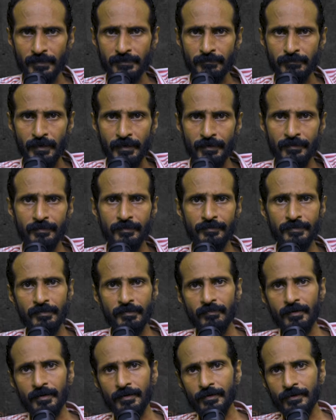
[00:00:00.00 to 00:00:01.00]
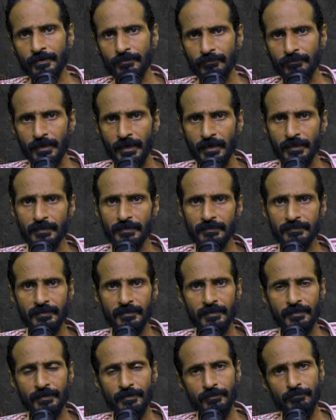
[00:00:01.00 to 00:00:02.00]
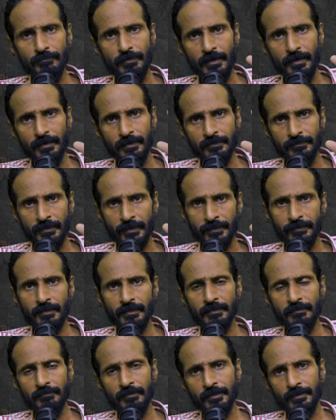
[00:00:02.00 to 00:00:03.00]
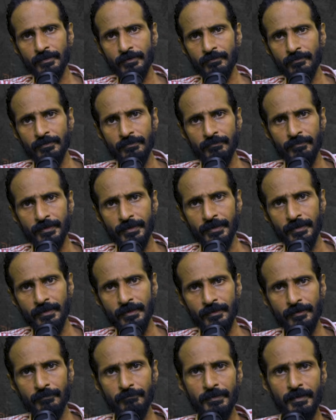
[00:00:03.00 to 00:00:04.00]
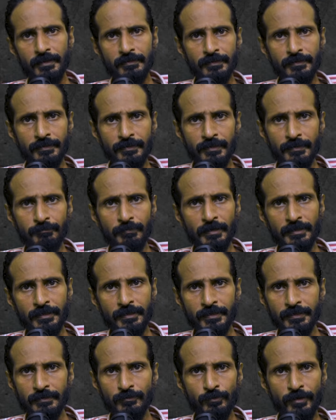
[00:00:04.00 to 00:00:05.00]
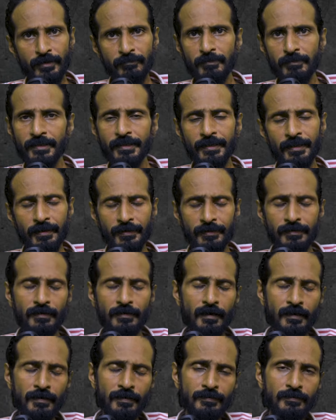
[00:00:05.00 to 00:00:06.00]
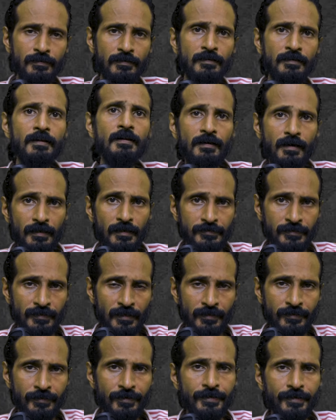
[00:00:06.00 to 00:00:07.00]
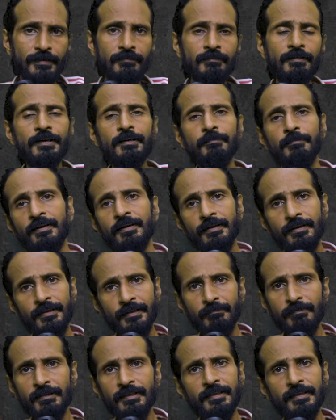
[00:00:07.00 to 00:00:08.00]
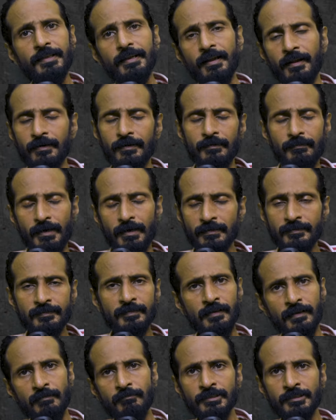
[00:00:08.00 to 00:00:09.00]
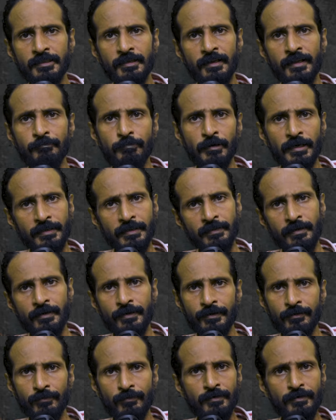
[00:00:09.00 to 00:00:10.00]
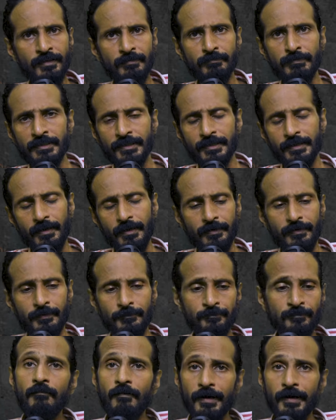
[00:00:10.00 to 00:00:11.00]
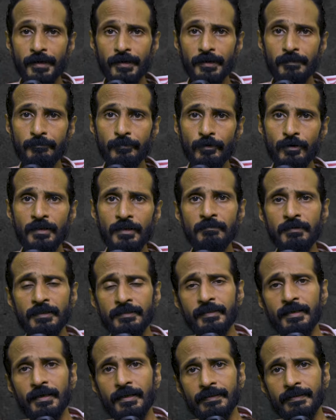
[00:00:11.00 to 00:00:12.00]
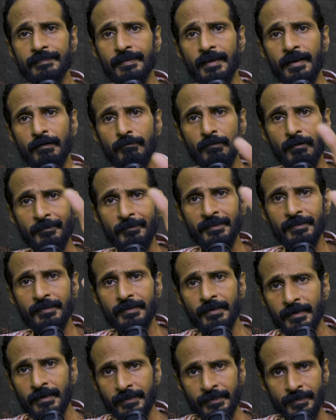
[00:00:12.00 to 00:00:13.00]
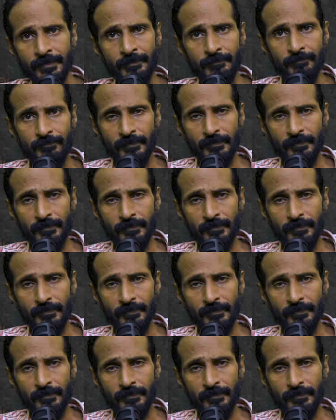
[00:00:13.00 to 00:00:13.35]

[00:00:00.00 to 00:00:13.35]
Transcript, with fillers: அது பாரதிய ஜனதாவாக இருக்கட்டும் காங்கிரஸாக இருக்கட்டும் ஜனதாவாக இருக்கட்டும் இவங்க எல்லாருமே அந்த நிலைப்பாட்டிற்கு உடன்படுகிறார்கள் அல்லது அதுதான் எடுக்க வேண்டும் என்று நிர்பந்திக்கிறார்கள் அரசாங்கம் அந்த நிலைப்பாட்டை தான் எடுக்கணும்னு நிர்பந்திக்கிறார்கள் வழக்கம் போல மத்திய அரசாங்கம் அமைதி காக்கிறது